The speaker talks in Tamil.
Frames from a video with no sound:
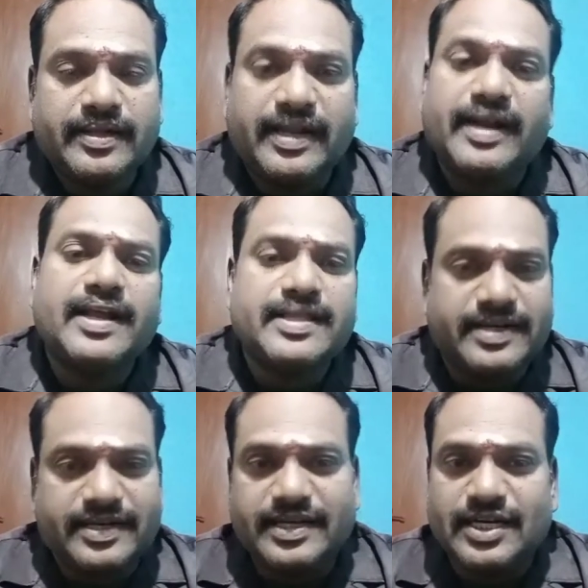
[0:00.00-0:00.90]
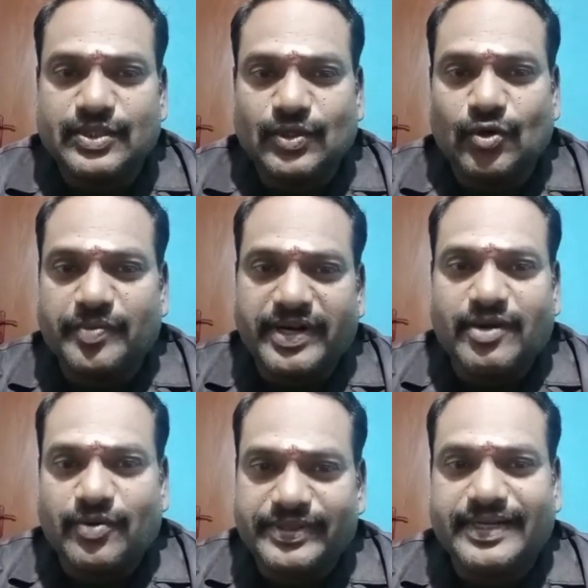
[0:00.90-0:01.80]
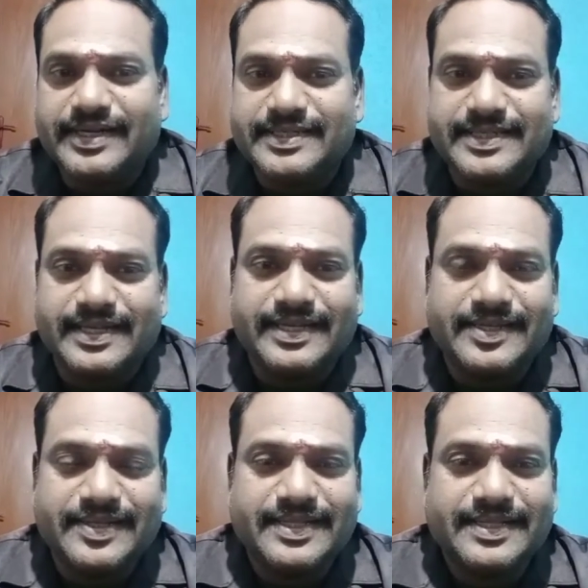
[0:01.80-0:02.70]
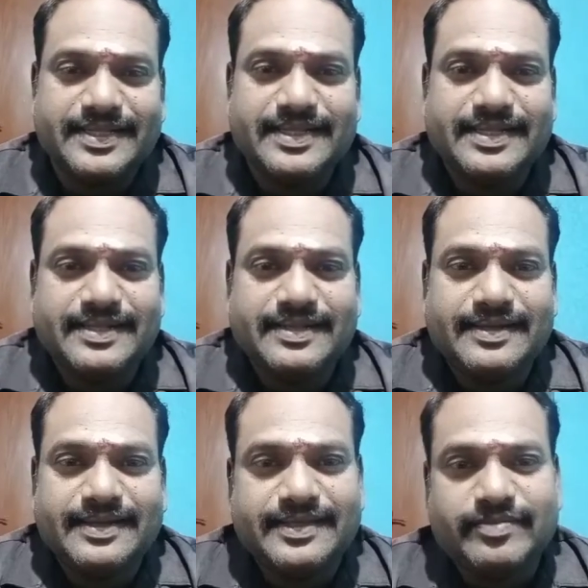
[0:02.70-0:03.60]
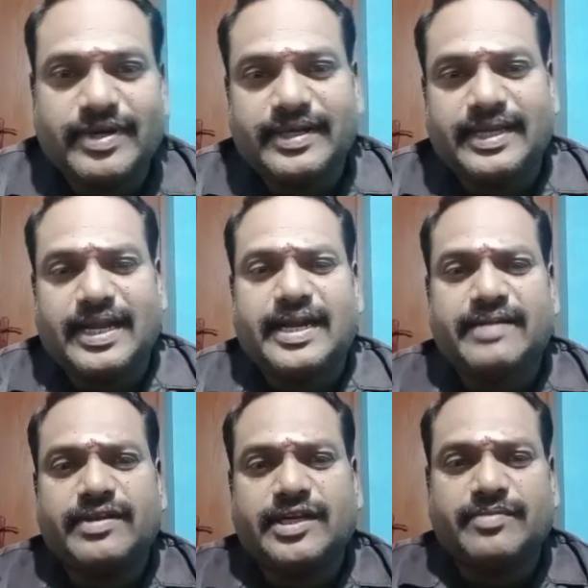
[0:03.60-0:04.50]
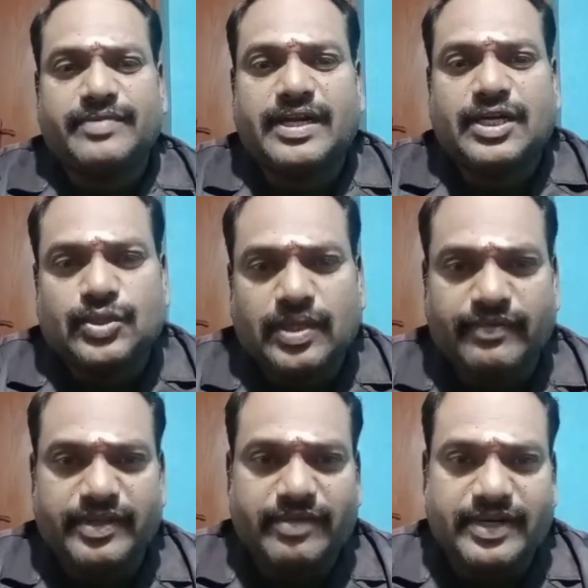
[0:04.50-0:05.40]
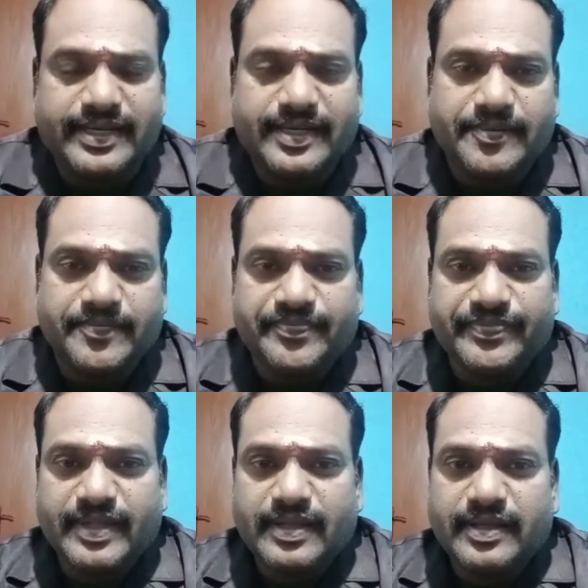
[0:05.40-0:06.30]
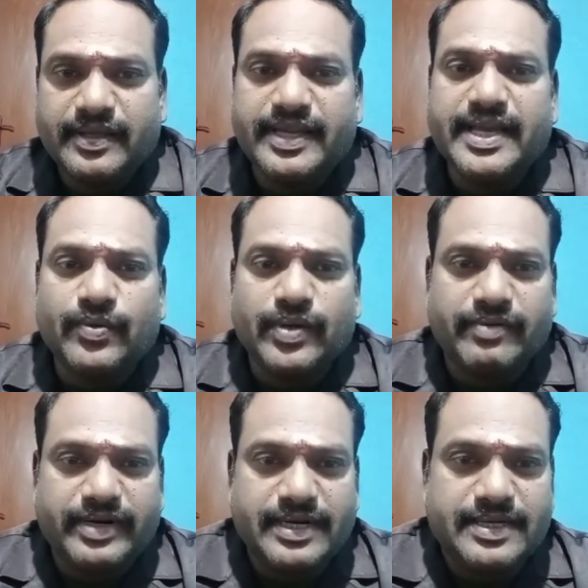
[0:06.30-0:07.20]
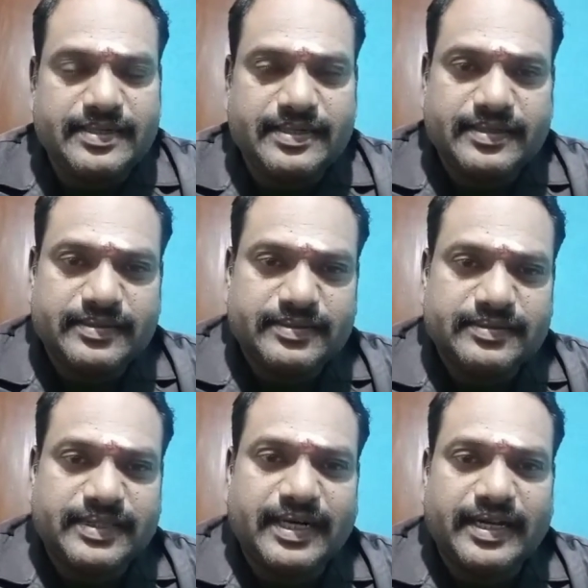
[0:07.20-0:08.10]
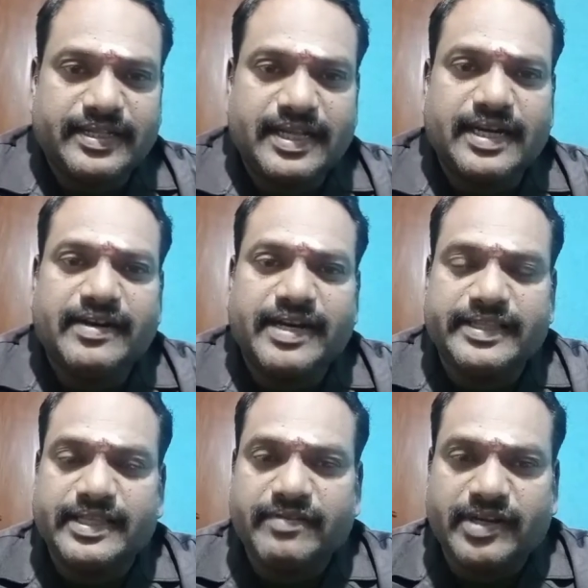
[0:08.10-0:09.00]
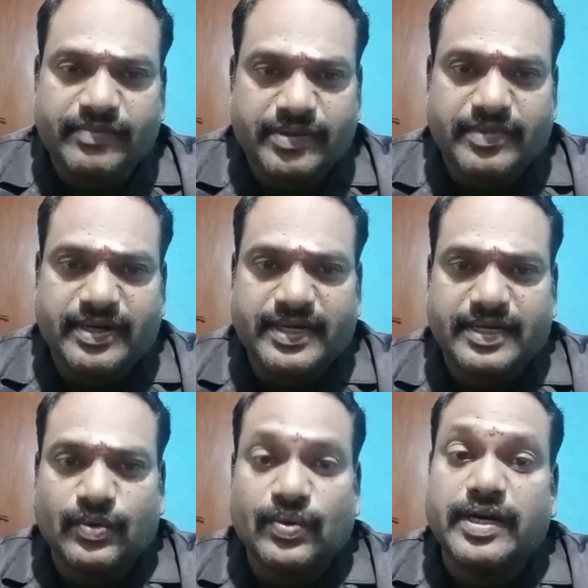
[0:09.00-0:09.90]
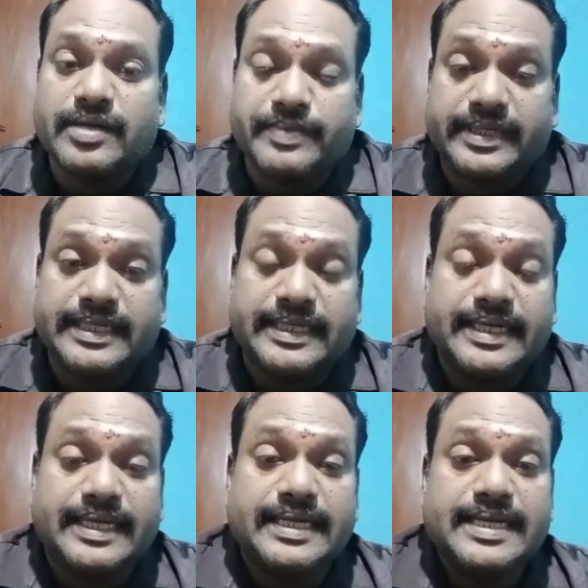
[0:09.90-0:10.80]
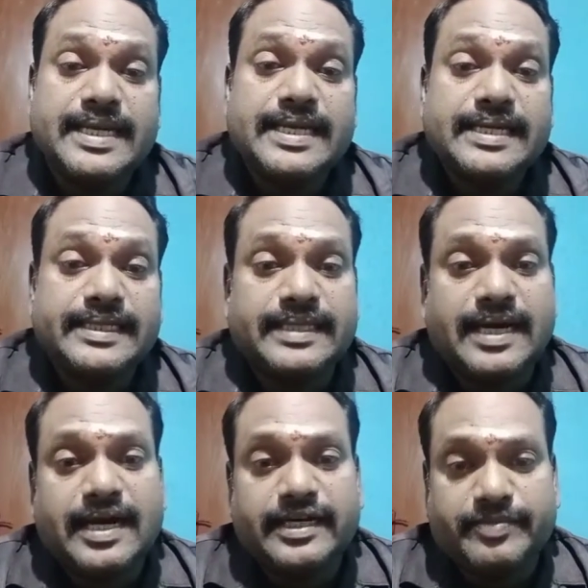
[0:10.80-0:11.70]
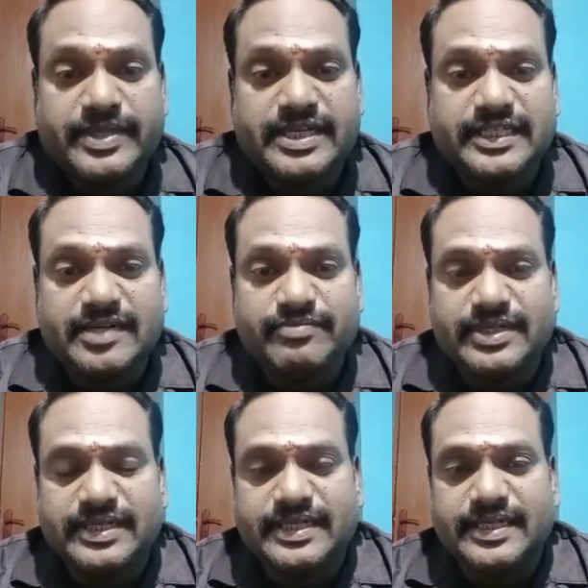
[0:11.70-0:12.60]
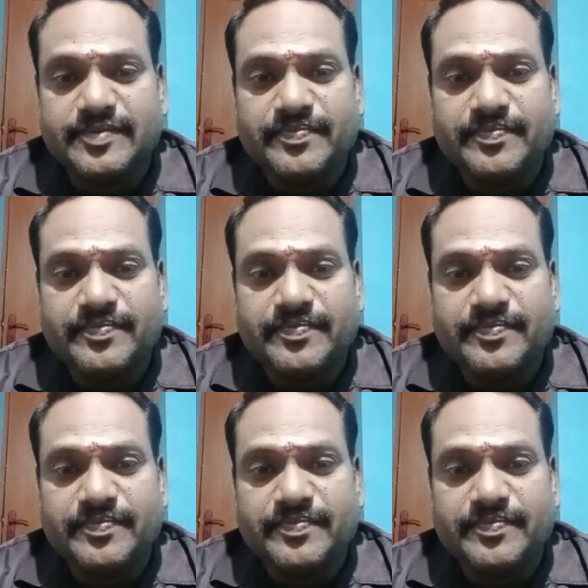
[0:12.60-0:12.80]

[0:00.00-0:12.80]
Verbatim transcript: ரங்கநாதருக்கு நன்றி சொல்வோம் ஏன்னா அவருடைய தங்கச்சி தானே இது மாதிரி அனைவருக்கும் நன்றி சொல்லும் விதமாக ஏர் உழவர்கள் தங்களது நன்றியை தெரிவிக்கும் விதமாக கொண்டாடப்படுகின்ற இந்த ஆடி பதினெட்டாம் பேருக்கு